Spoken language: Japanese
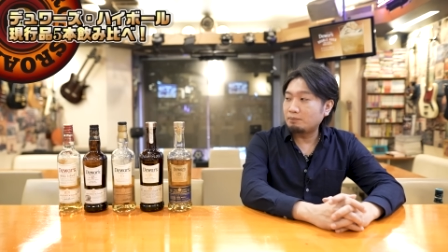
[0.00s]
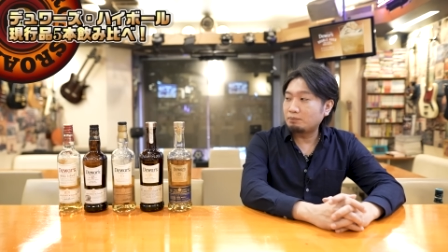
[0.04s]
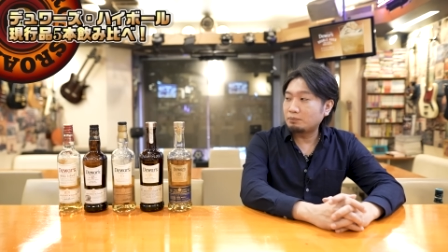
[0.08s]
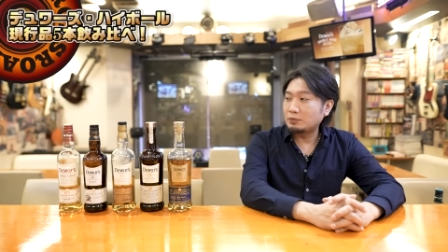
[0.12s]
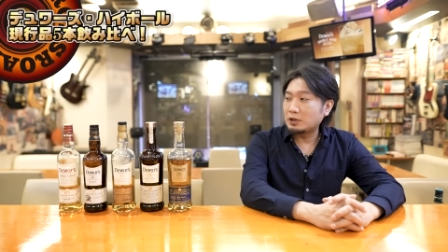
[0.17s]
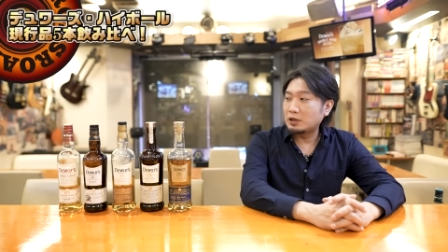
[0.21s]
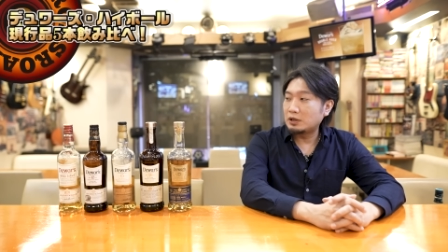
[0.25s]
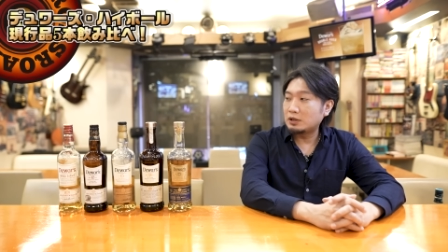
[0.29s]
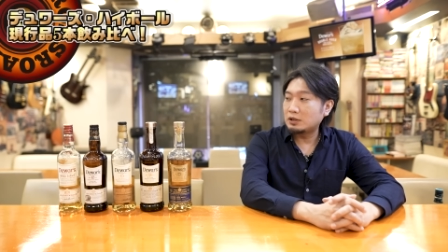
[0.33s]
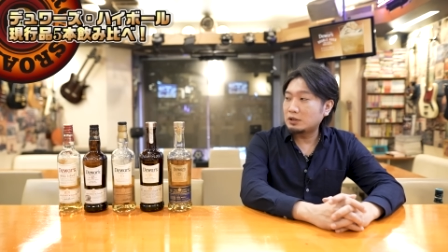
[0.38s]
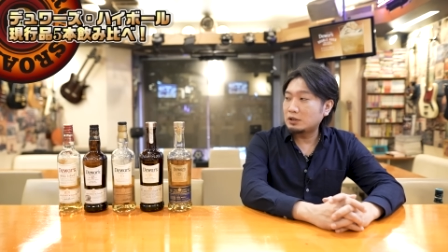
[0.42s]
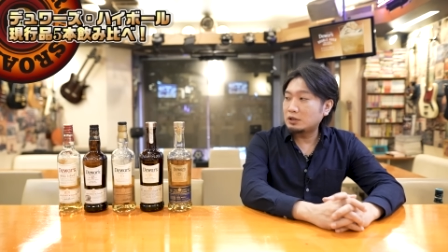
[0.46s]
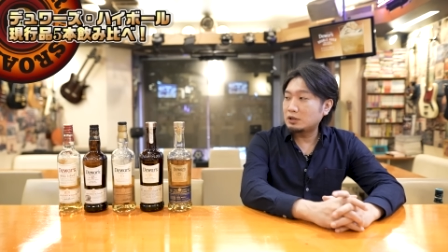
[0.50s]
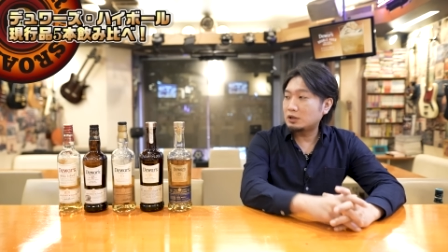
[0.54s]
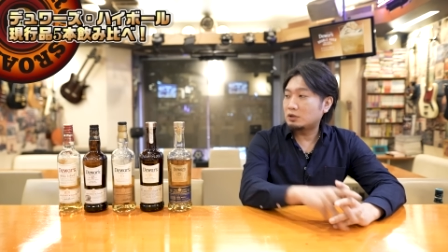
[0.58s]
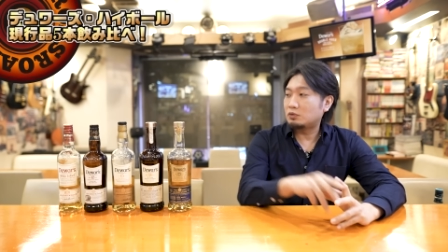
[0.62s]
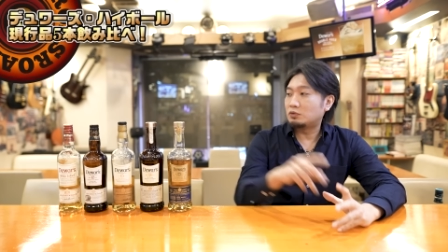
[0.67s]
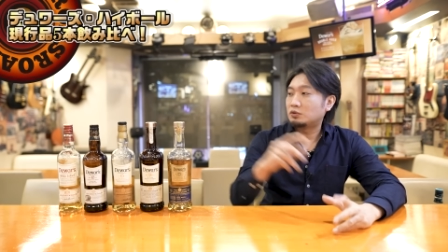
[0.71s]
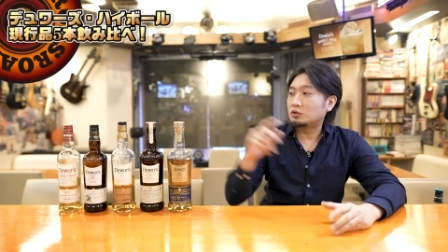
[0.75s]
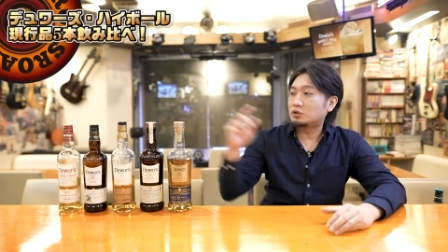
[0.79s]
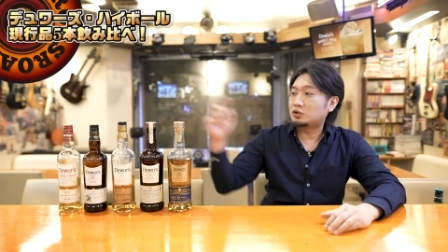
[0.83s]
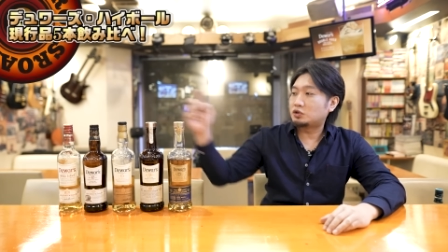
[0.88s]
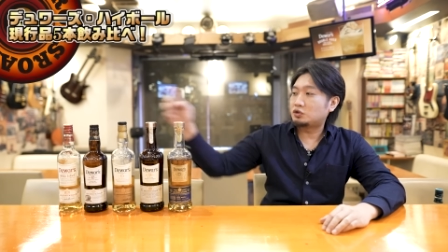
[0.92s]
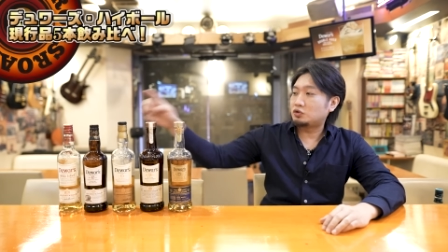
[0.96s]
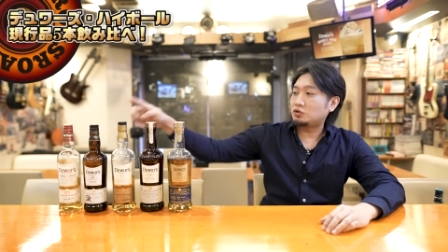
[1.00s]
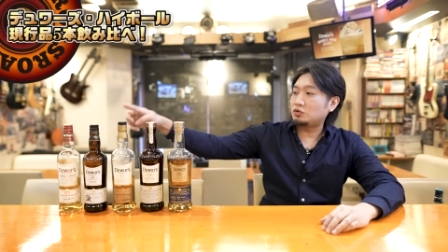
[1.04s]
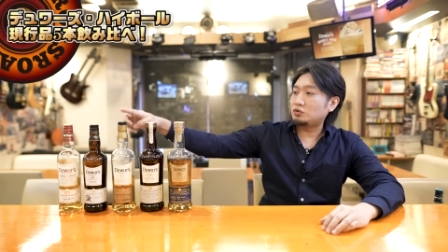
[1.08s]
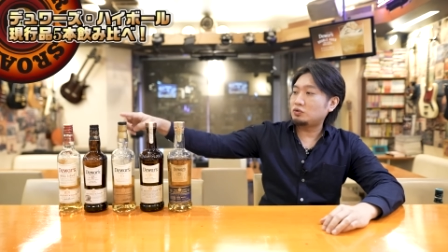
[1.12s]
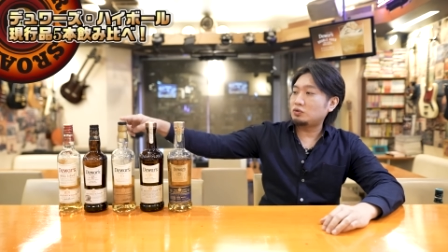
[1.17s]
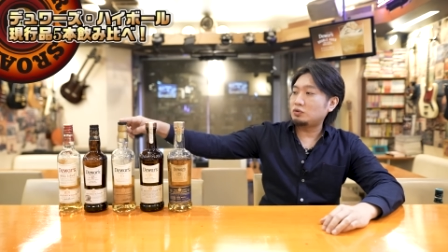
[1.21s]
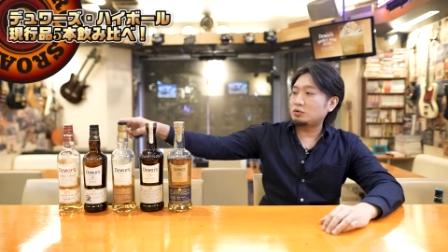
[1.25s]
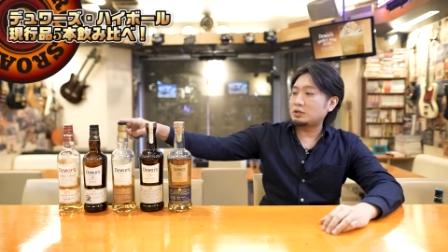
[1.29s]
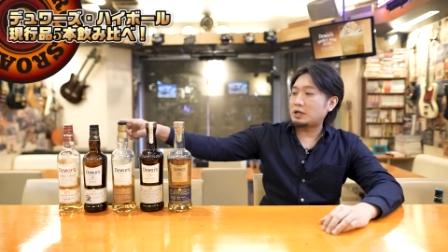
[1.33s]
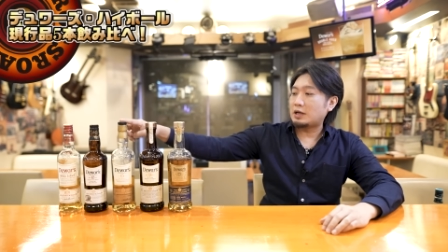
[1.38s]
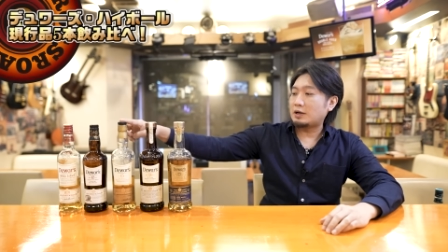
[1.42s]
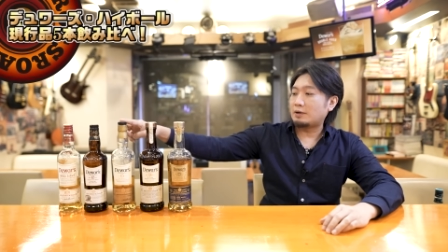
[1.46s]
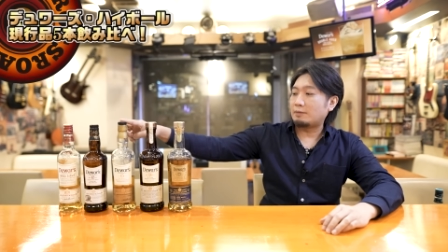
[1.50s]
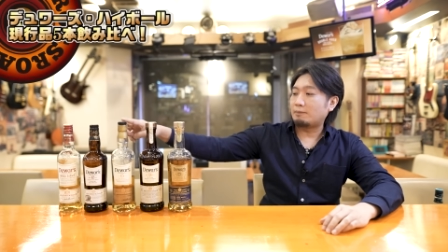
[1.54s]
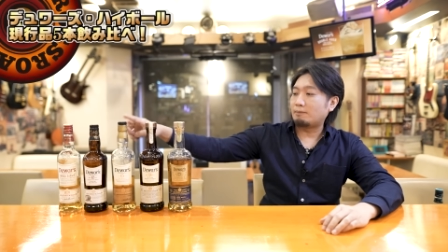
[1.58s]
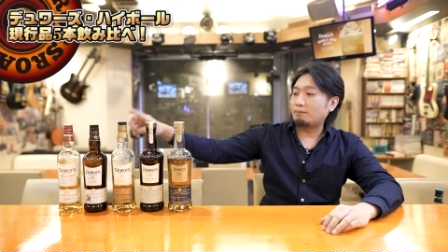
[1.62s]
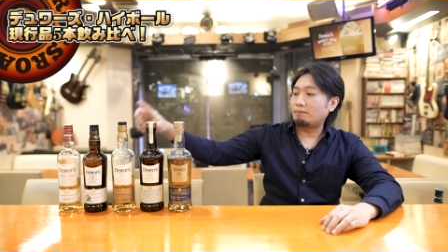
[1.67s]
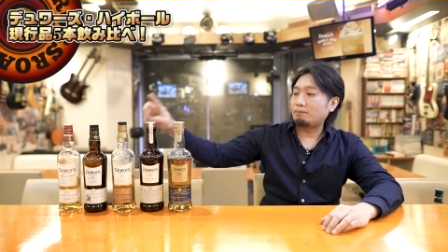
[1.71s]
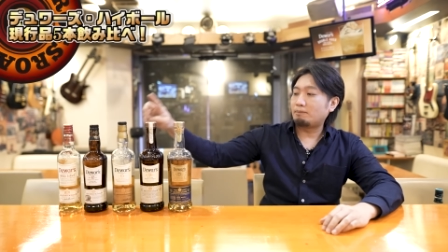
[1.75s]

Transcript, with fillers: この15年